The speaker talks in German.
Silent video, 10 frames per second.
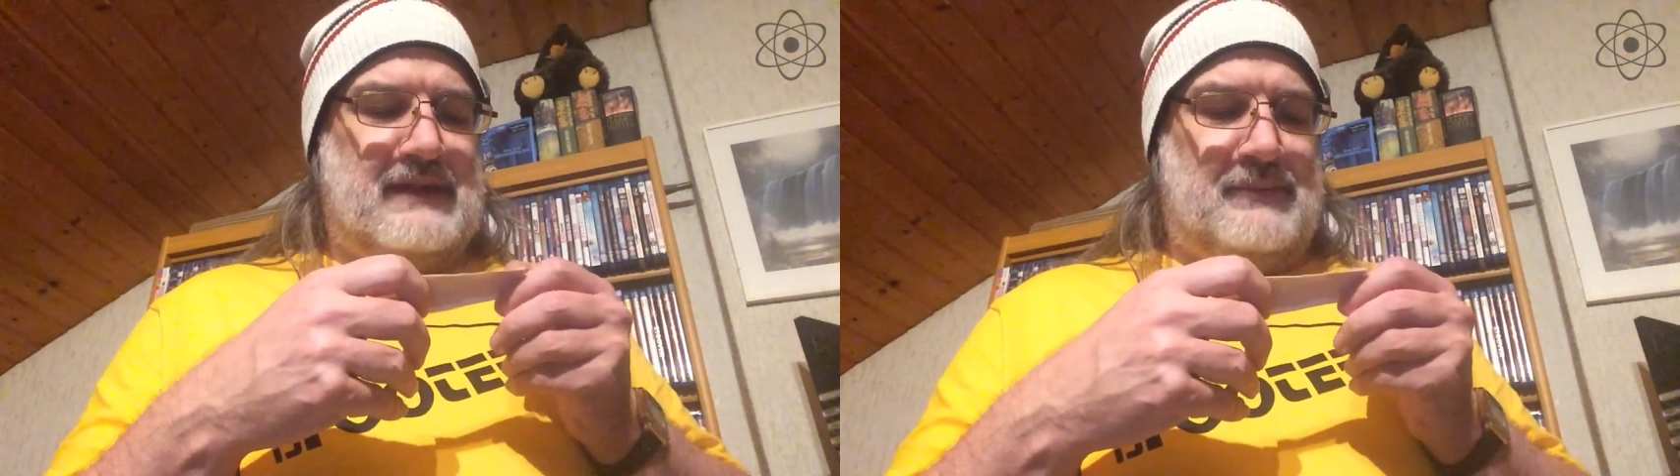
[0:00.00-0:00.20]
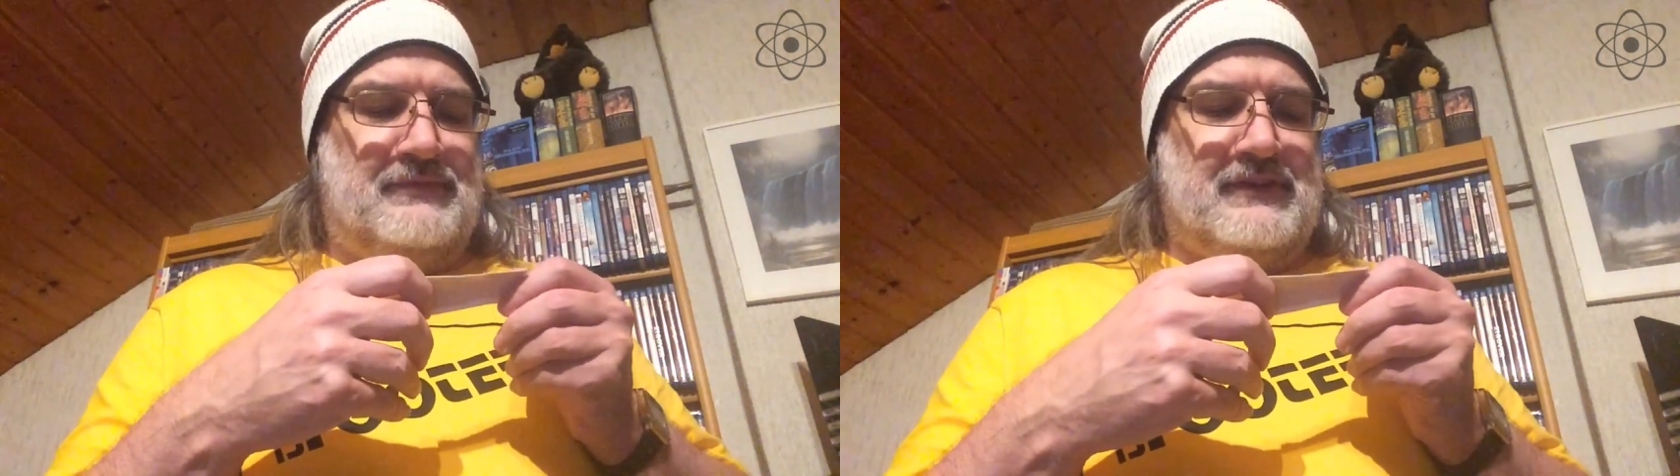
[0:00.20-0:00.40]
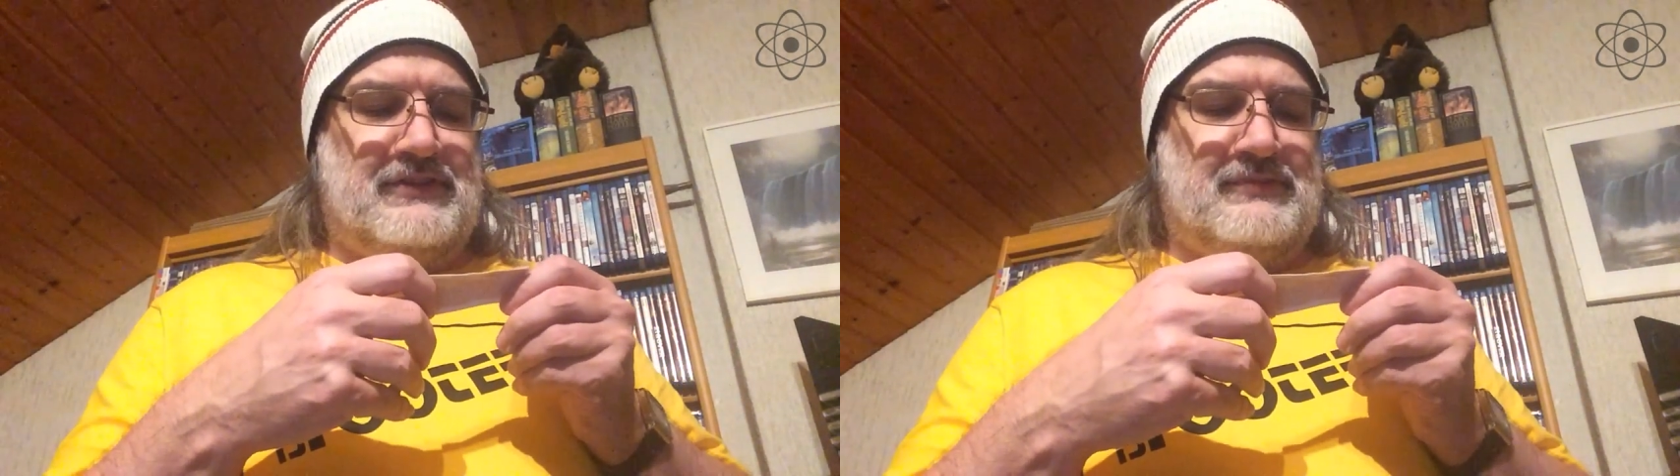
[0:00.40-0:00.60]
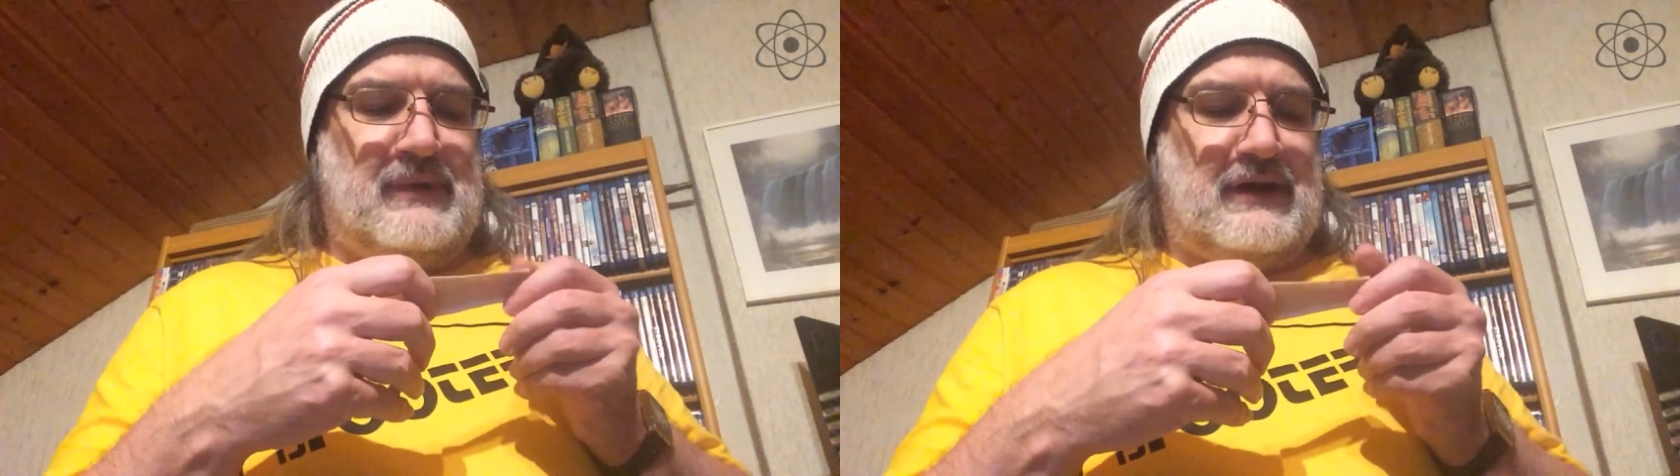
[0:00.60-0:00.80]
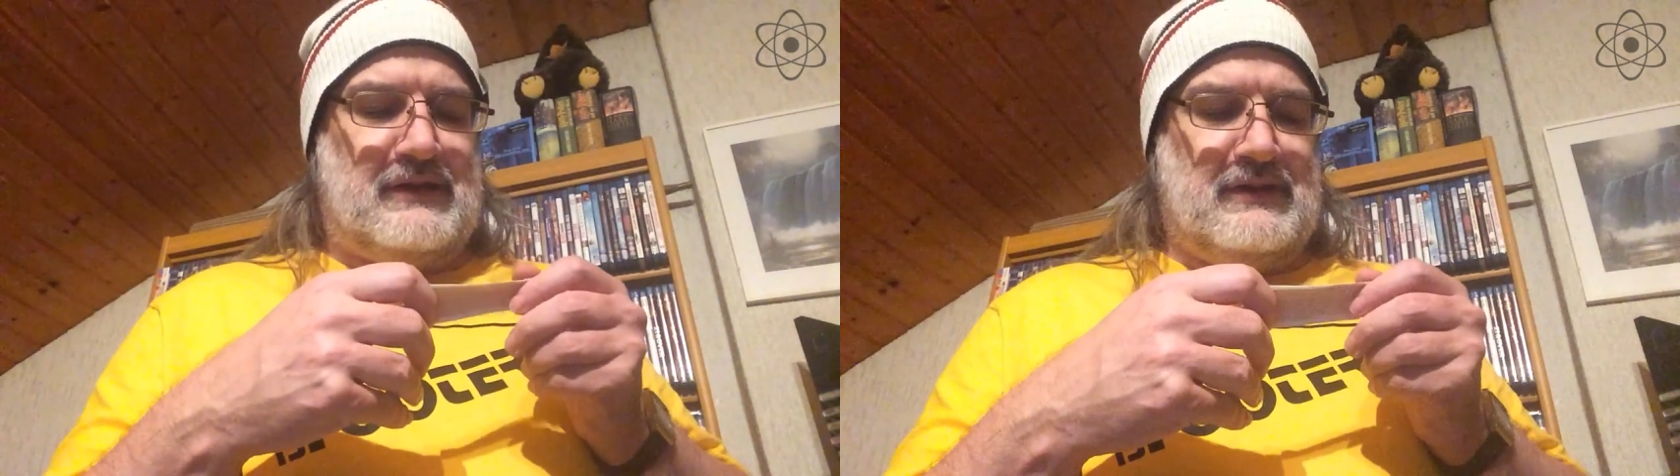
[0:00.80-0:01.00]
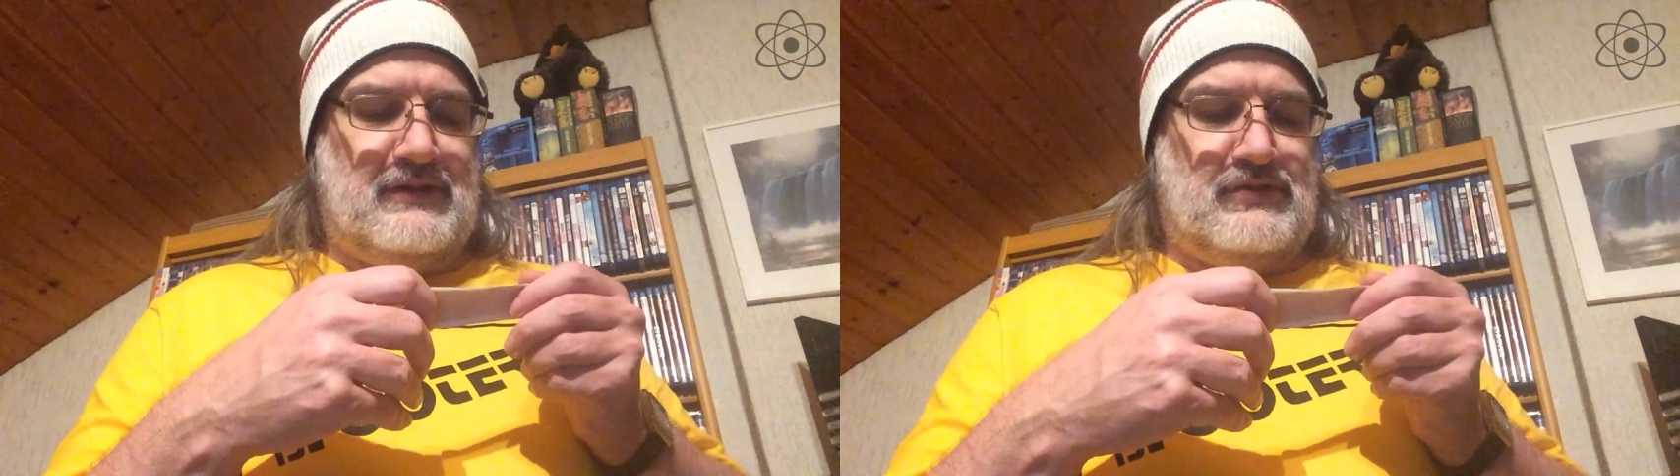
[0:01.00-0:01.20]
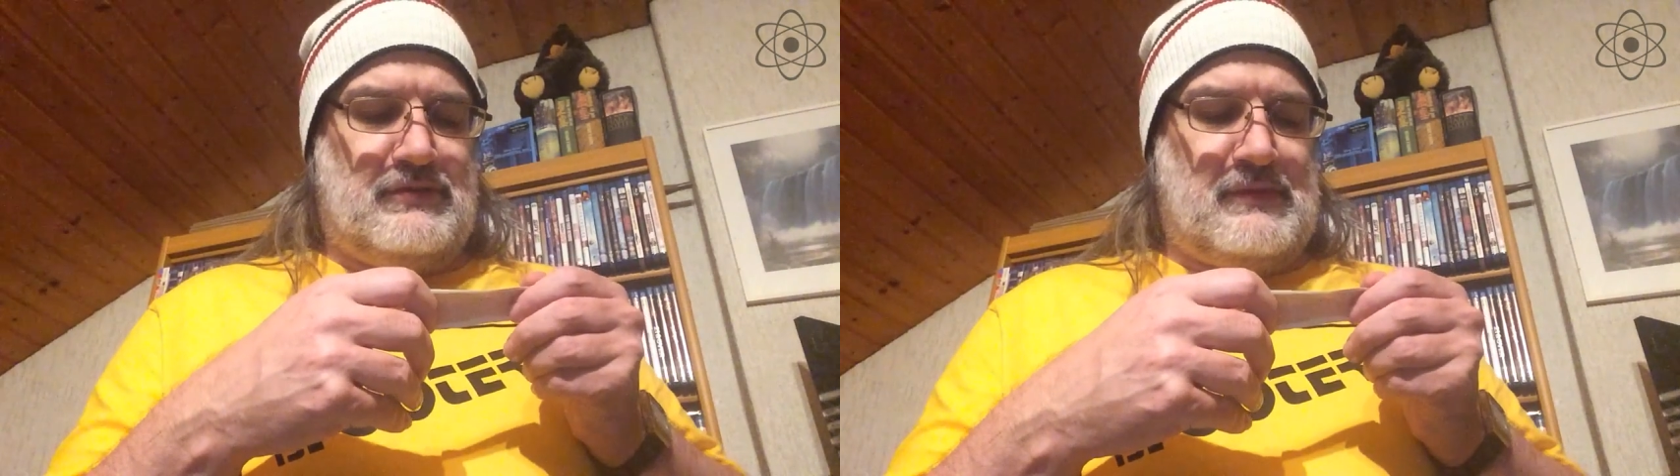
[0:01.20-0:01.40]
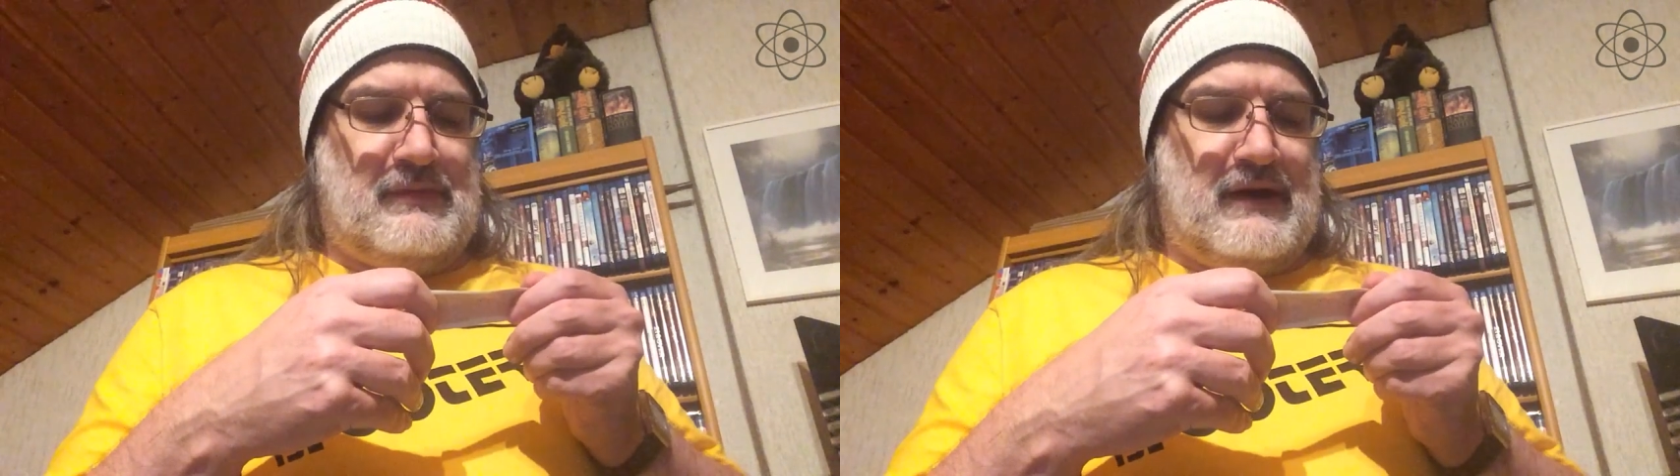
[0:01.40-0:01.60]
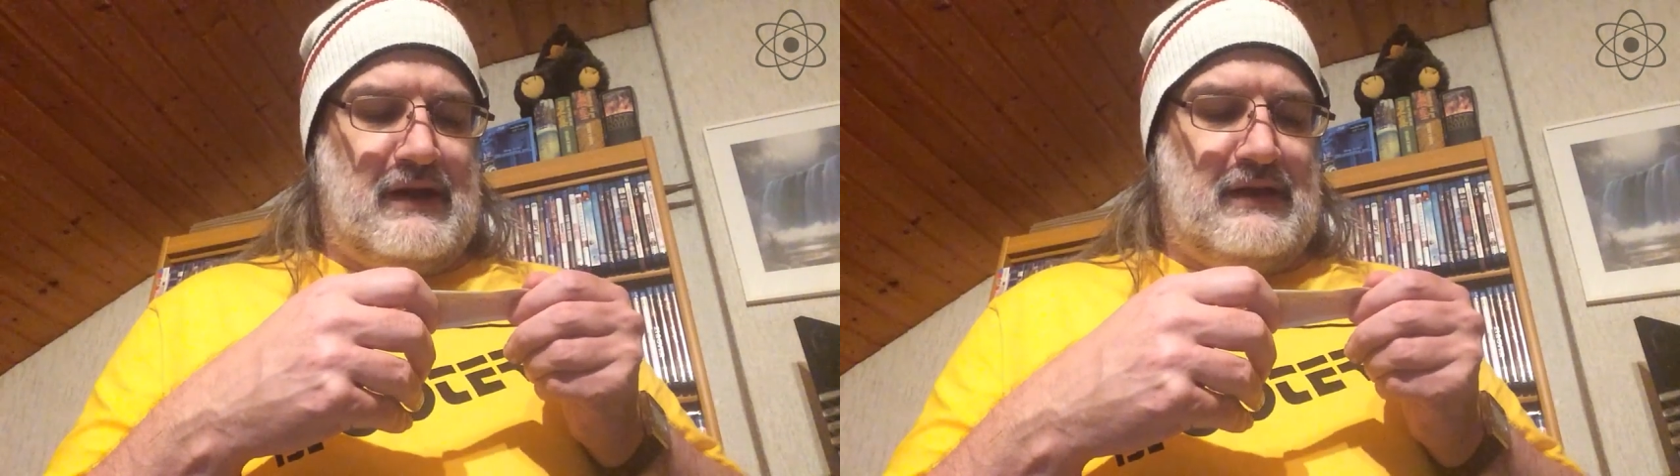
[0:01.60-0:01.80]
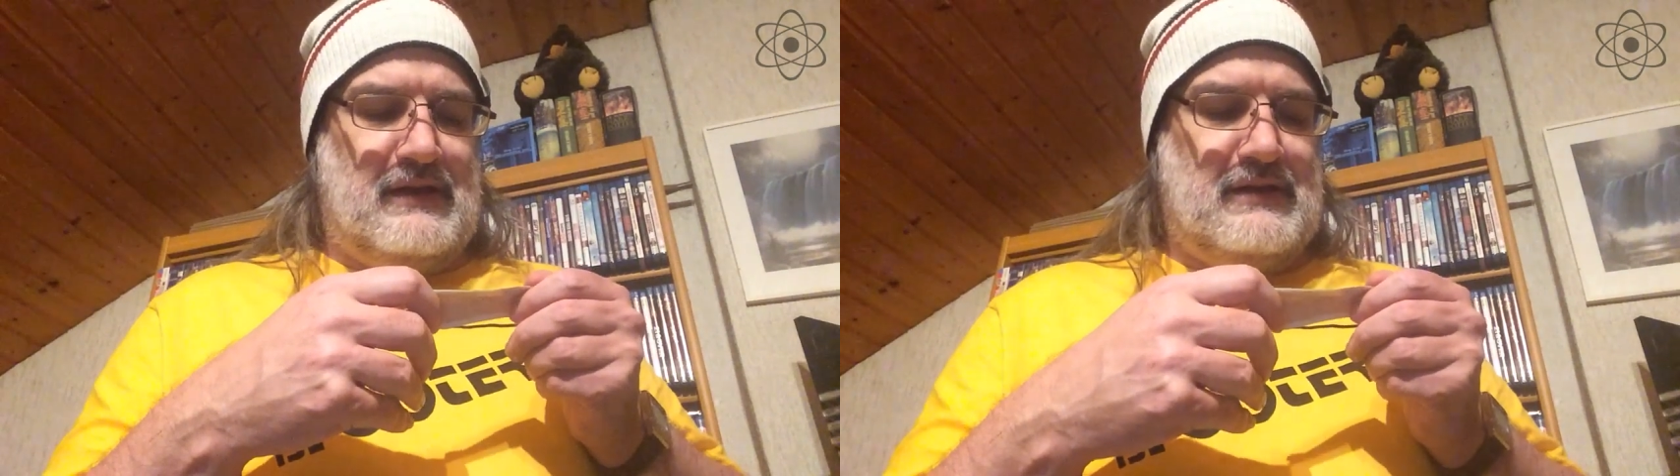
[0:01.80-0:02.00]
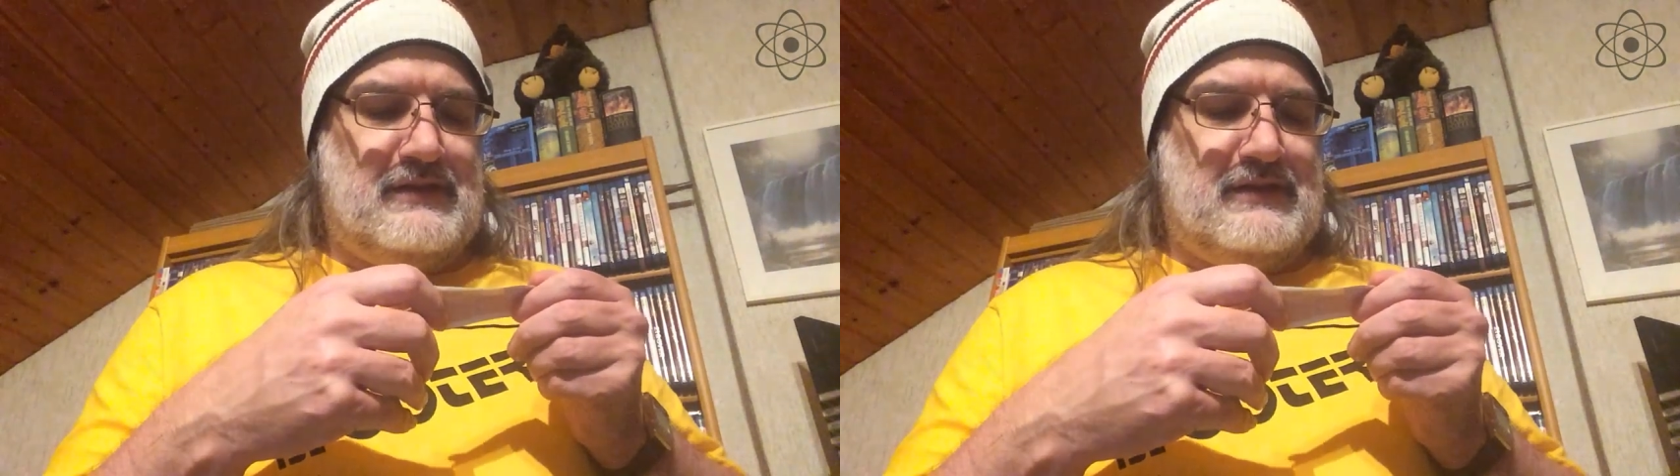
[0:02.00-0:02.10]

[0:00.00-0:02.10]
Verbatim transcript: Apfelgeschmack. dann gucken wir mal.